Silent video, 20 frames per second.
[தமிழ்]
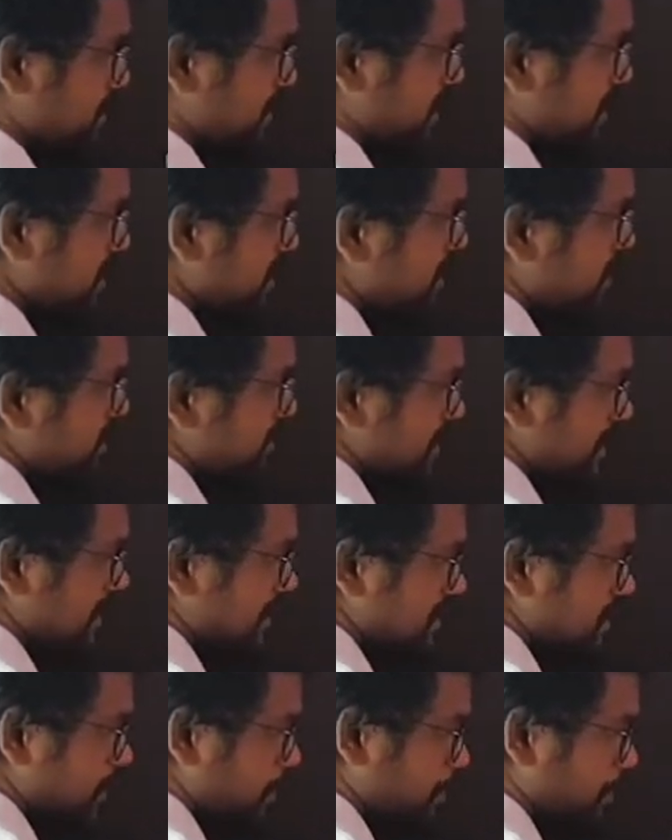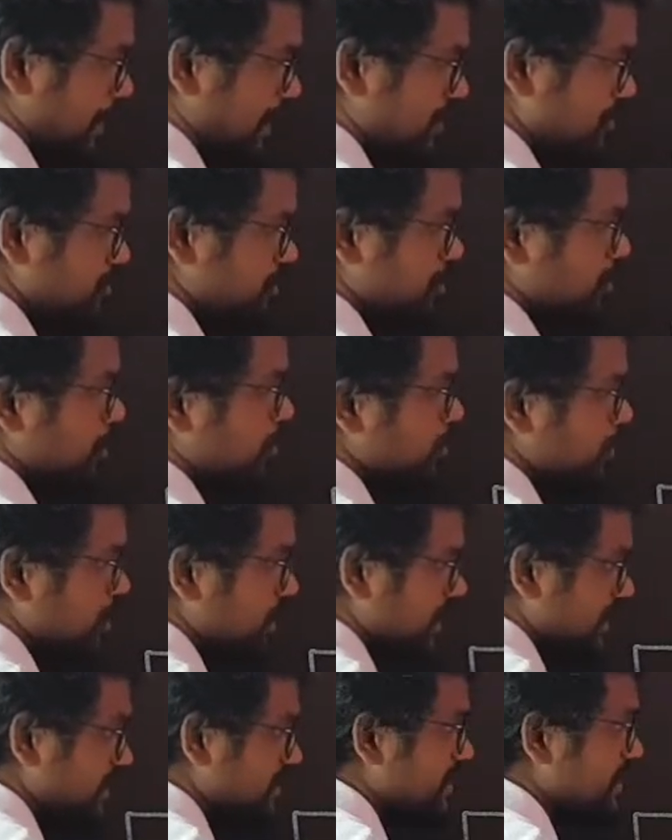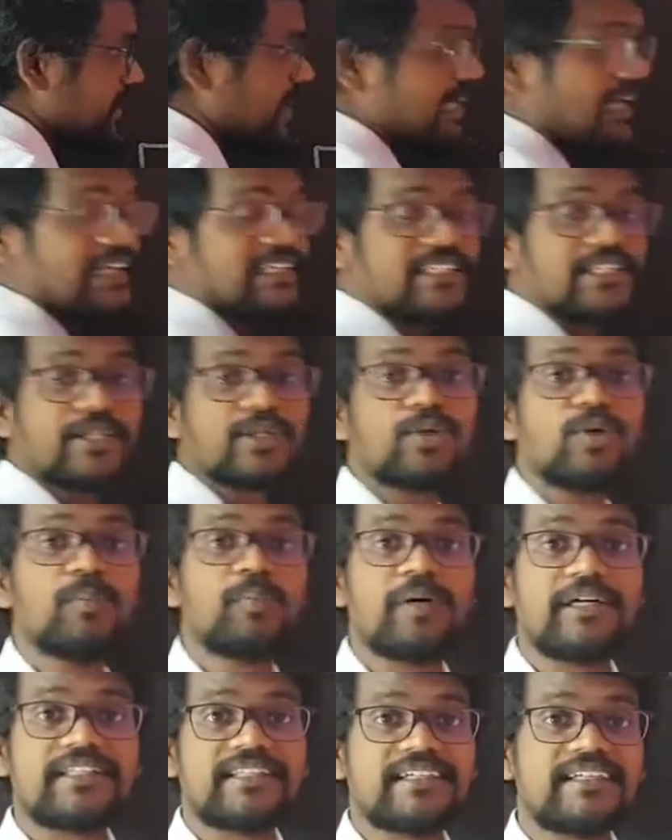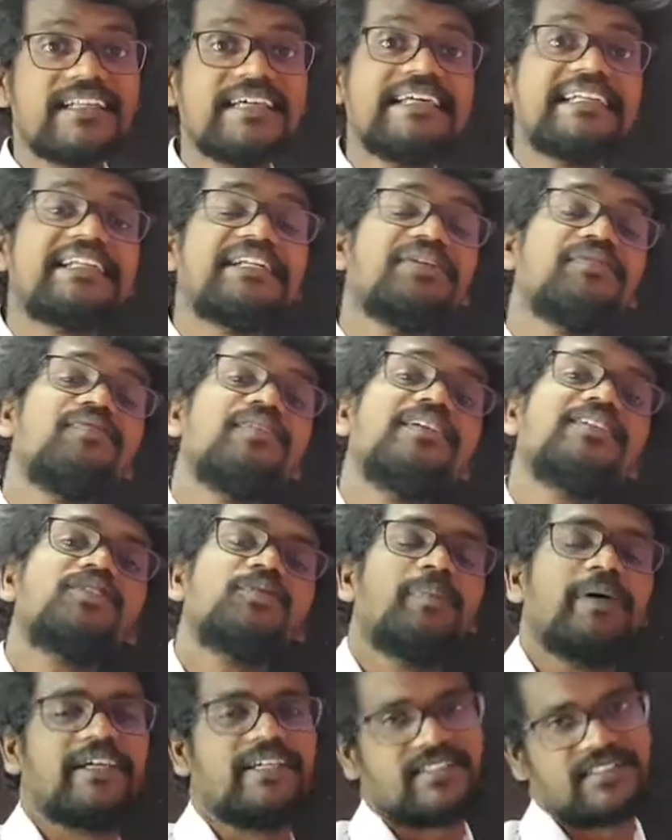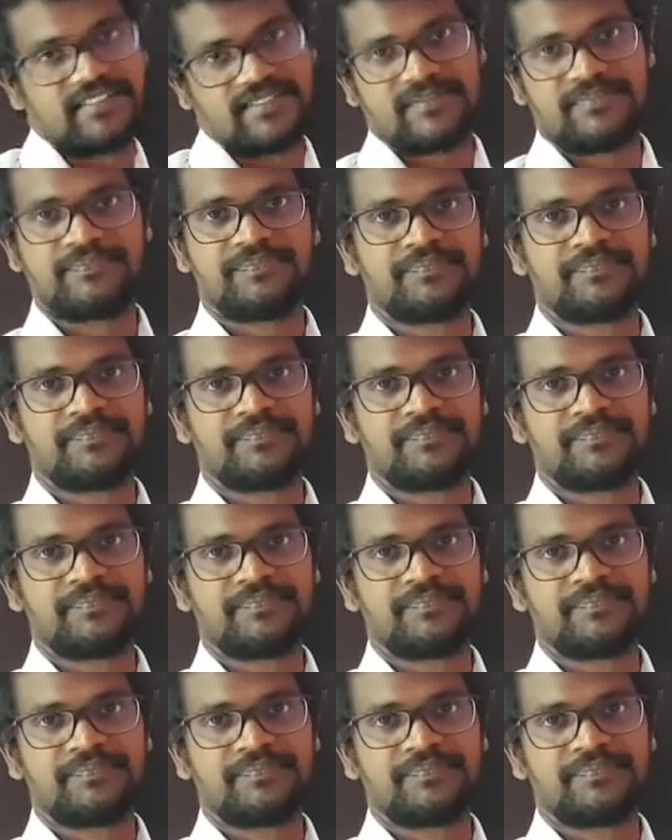அப்படின்னா எனக்கு இந்த பேஸுக்கும் இந்த கலெக்டருக்கும் பார்த்தீங்கன்னா ரிவர்ஸ் பயஸ்